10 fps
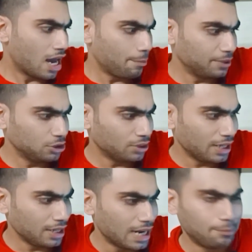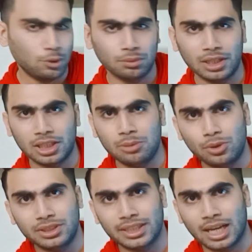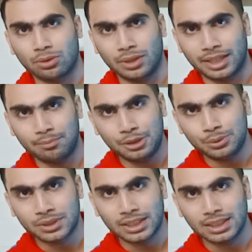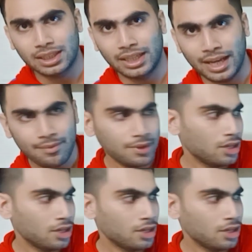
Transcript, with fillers: अपने जो है लैपटॉप के कीबोर्ड से कैलकुलेटर भी यूज़ कर सकते हैं